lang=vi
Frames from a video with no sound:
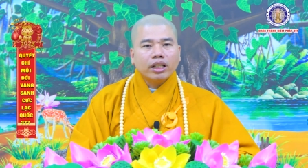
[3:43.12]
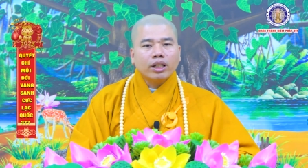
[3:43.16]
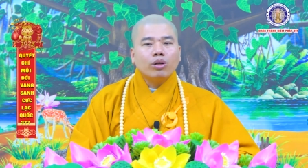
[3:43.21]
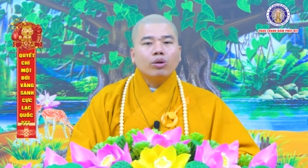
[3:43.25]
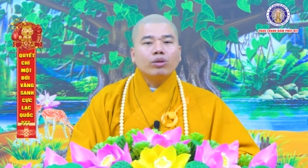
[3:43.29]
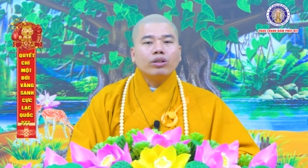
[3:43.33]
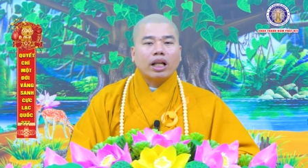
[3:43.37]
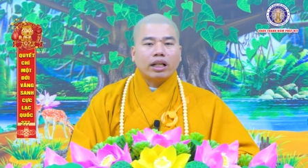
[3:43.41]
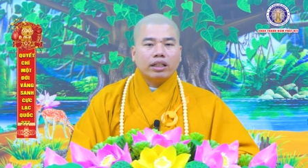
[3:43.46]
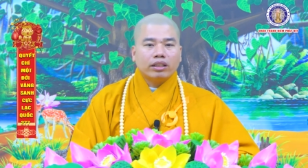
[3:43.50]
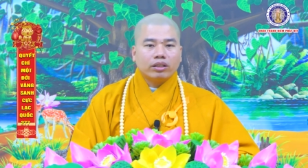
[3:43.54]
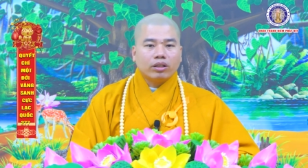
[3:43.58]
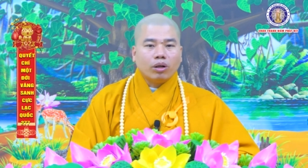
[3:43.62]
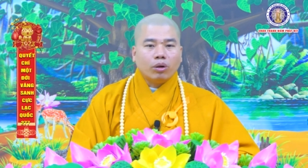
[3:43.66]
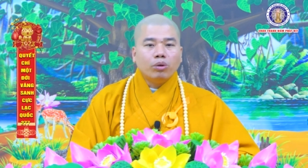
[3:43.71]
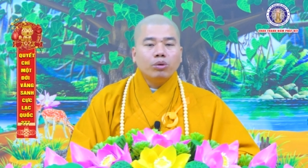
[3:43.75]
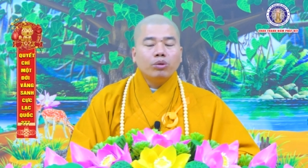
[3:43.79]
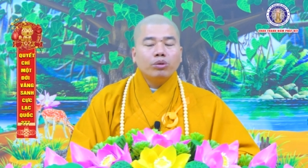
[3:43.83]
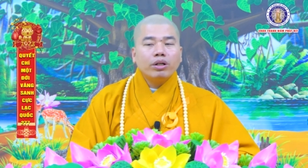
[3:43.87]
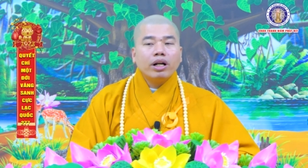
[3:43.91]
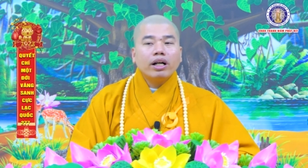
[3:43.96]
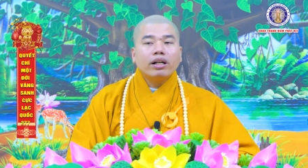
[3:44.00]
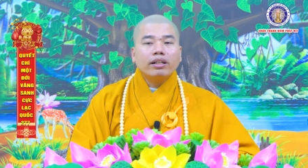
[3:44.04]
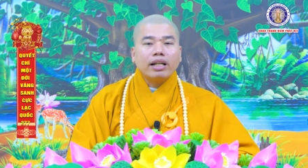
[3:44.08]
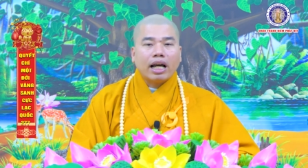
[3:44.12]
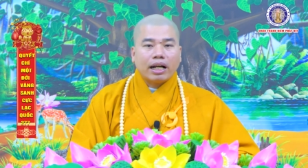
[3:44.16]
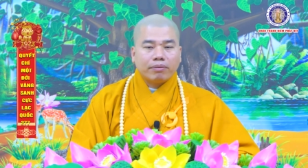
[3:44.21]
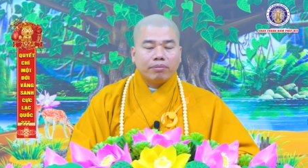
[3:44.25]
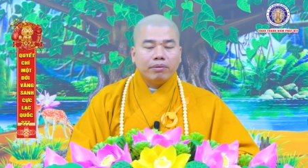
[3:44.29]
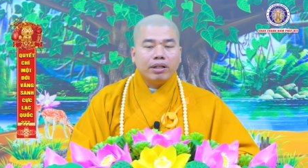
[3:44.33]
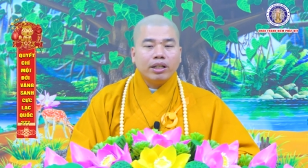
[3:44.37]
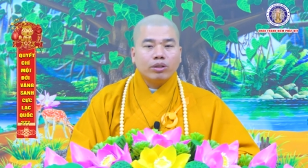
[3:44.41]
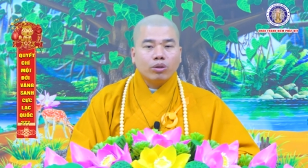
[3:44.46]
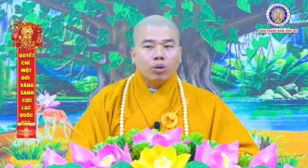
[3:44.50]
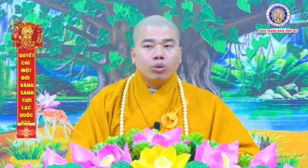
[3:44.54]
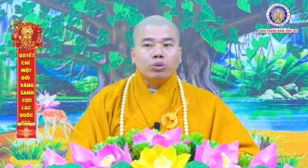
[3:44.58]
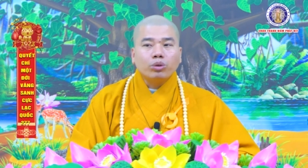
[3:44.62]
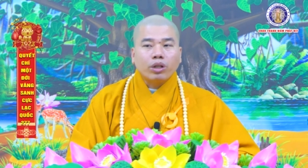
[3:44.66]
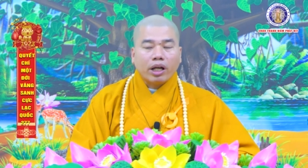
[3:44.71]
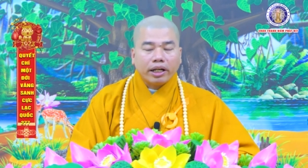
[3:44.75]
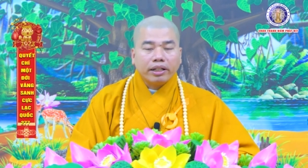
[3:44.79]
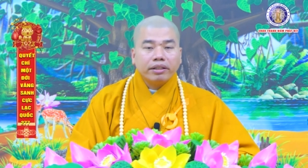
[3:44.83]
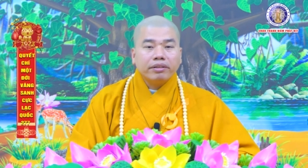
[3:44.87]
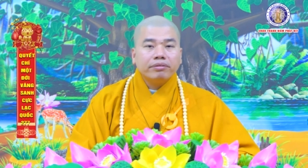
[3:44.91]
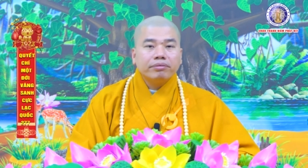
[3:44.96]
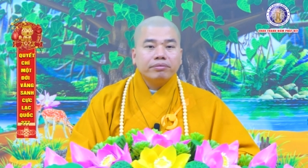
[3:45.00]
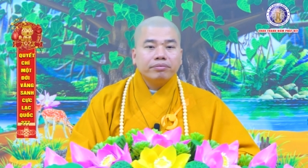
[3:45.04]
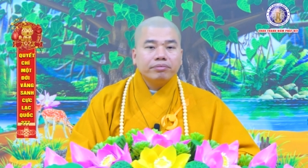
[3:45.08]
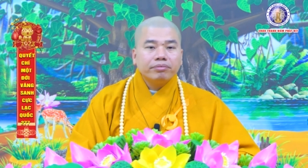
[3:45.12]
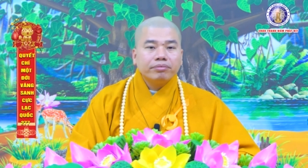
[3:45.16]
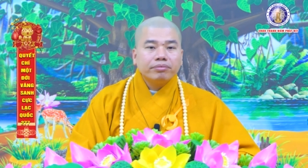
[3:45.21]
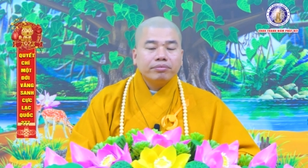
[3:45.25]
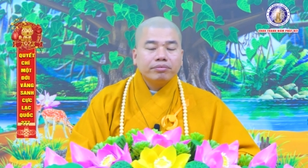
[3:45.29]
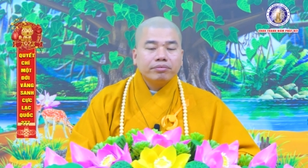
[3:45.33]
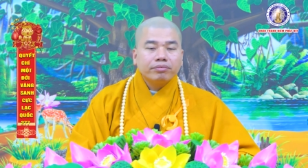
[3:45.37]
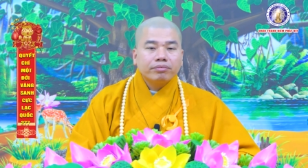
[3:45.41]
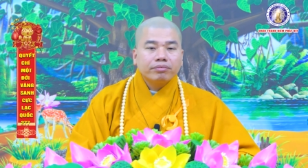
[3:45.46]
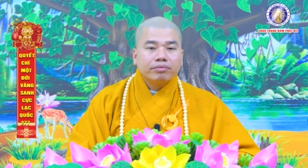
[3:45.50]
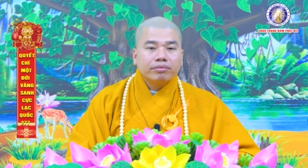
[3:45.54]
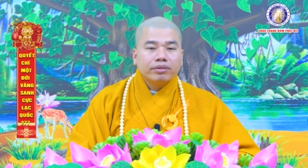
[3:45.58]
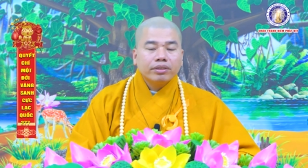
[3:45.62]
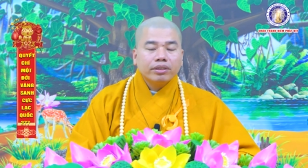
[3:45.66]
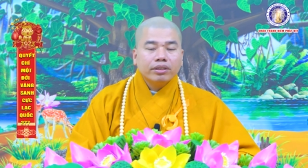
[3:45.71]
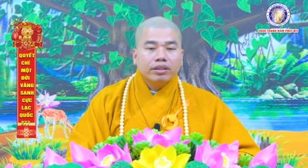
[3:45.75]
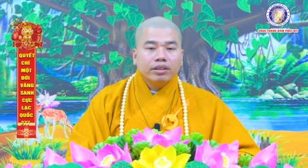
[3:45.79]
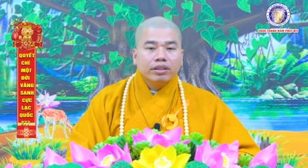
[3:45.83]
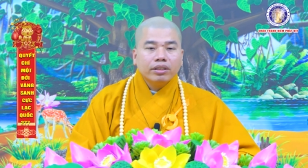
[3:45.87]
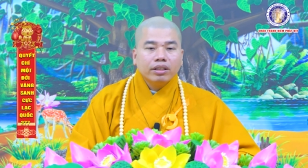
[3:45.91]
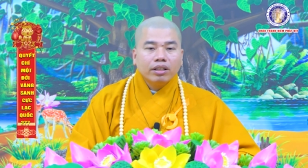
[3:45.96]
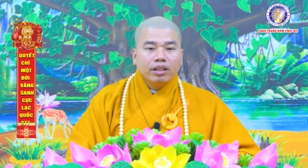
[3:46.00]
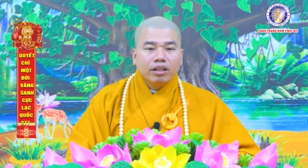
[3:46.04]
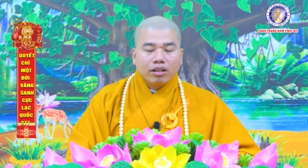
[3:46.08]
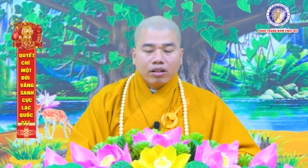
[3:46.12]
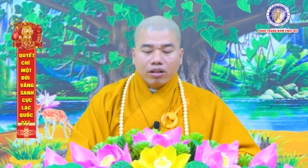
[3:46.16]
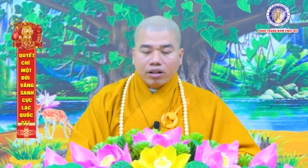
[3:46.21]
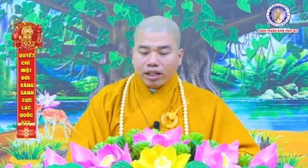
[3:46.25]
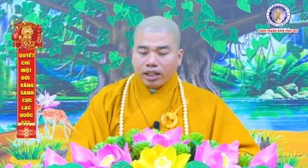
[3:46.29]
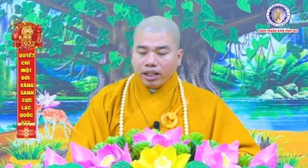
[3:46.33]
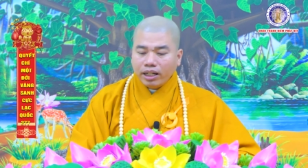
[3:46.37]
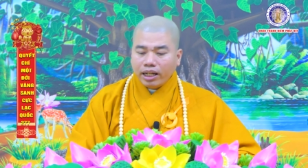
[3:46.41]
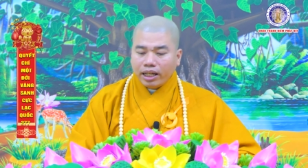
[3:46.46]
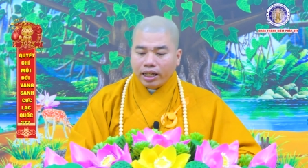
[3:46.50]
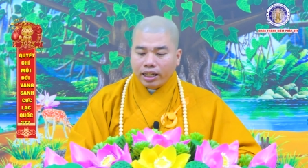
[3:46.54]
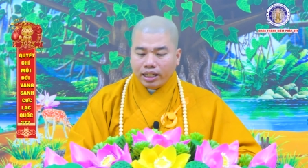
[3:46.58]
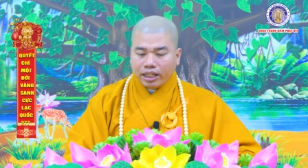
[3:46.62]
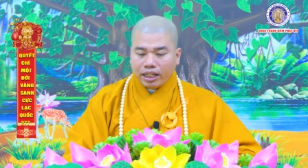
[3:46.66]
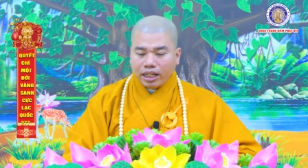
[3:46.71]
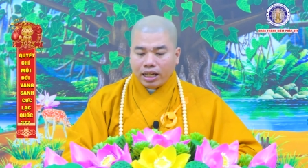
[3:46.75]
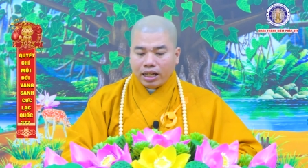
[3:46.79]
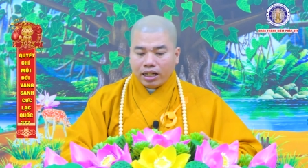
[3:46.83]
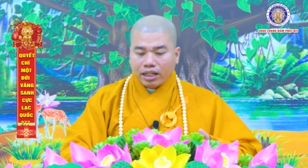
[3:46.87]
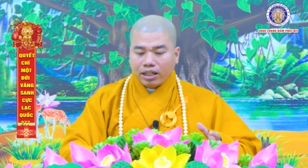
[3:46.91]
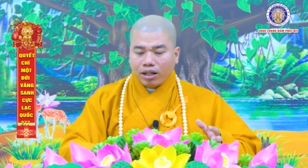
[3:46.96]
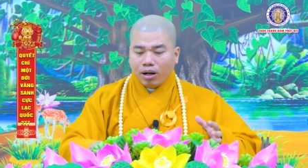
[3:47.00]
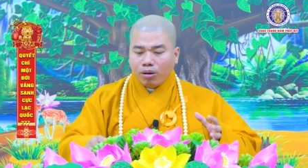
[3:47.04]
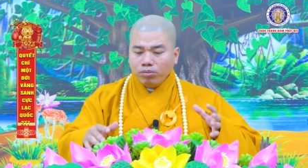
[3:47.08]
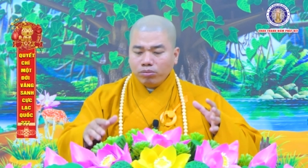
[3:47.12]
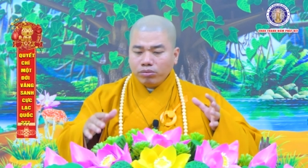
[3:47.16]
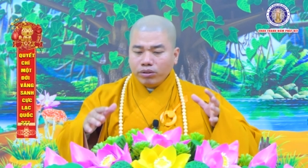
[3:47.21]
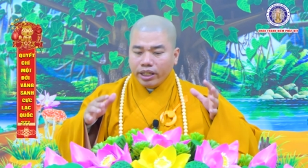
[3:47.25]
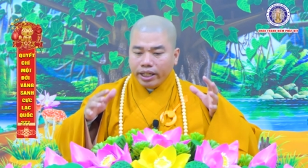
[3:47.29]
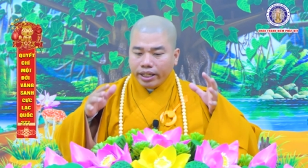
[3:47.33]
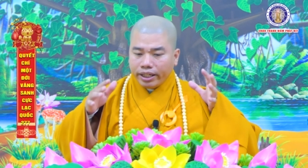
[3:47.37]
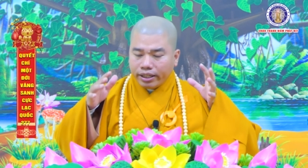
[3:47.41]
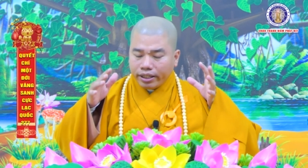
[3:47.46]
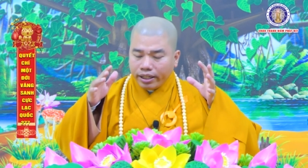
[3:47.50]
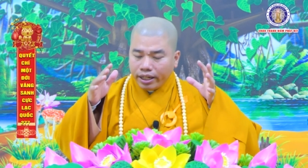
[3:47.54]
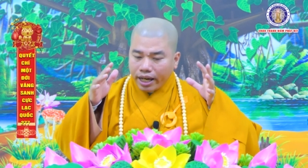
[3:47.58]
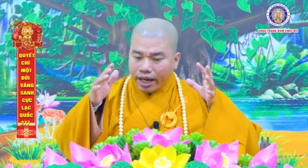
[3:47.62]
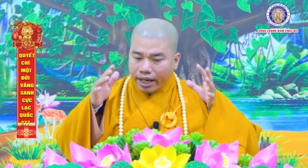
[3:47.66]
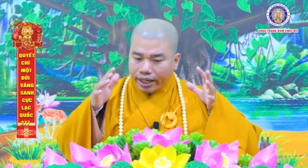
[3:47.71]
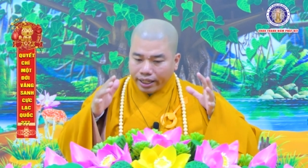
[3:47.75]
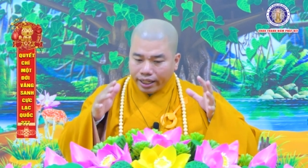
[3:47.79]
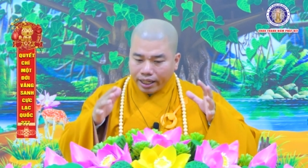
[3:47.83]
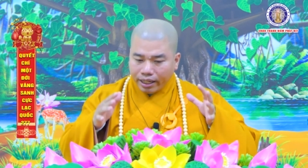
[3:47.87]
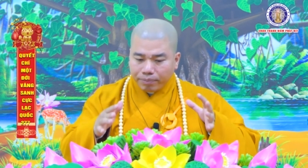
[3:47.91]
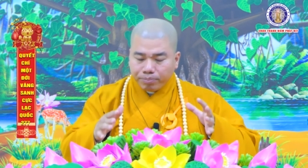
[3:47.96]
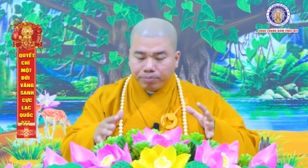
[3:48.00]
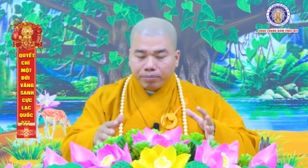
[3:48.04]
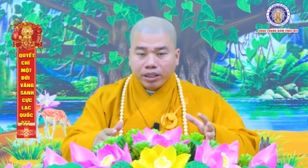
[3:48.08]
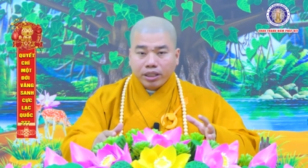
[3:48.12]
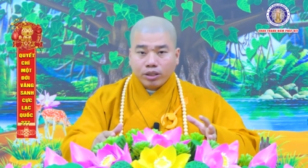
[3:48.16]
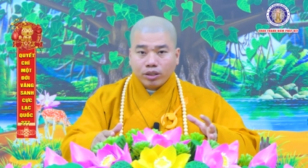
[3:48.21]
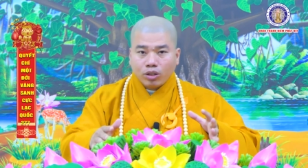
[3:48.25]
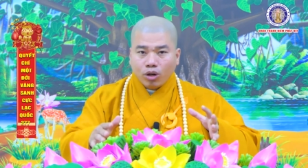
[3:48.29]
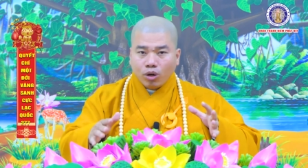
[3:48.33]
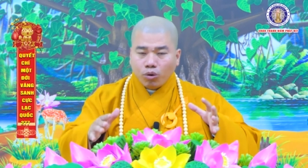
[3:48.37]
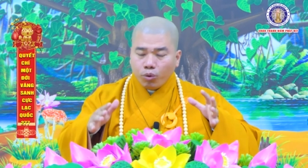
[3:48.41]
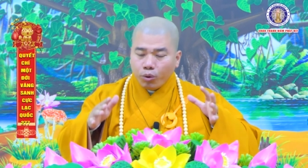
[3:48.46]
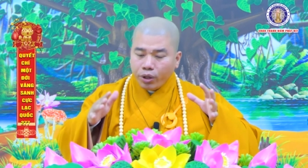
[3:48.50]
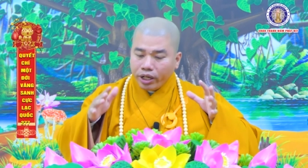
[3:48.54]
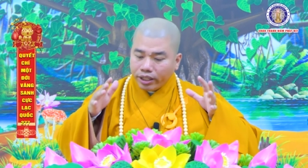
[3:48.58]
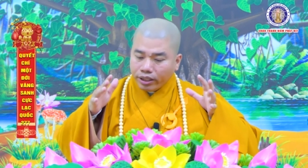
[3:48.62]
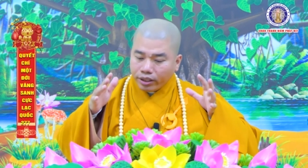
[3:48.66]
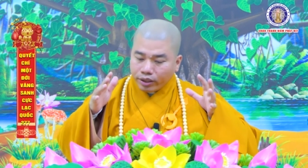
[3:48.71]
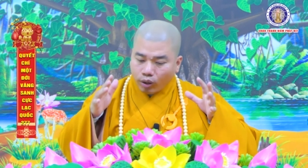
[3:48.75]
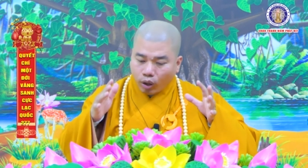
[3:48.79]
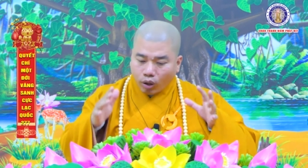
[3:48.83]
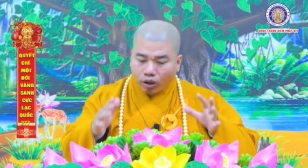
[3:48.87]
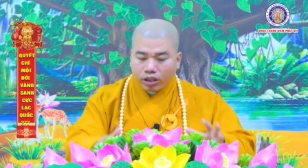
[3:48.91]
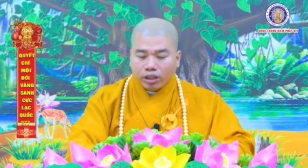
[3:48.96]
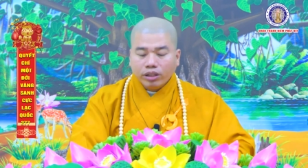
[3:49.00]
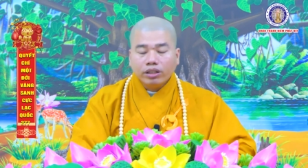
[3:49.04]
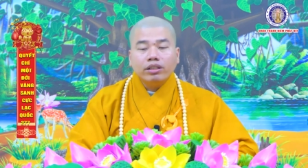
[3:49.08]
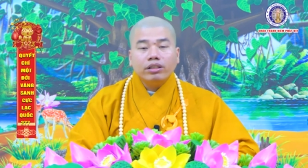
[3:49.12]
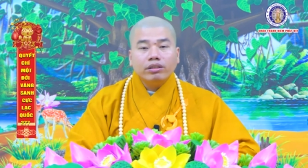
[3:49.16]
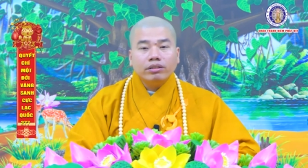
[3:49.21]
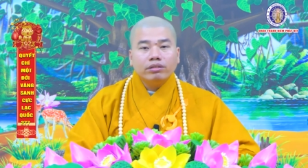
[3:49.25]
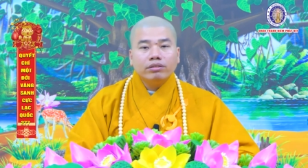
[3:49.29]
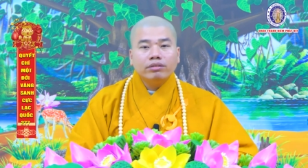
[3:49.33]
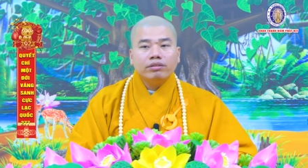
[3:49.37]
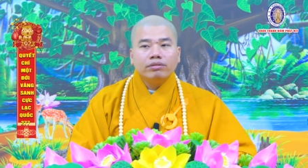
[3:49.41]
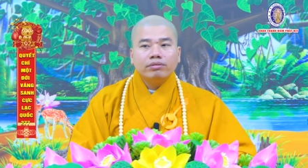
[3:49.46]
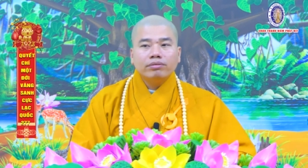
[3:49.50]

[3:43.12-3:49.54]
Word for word: thì cô thành tựu rất đặc biệt thù thắng còn cái này là công việc nghề nghiệp mình có quyền chọn lựa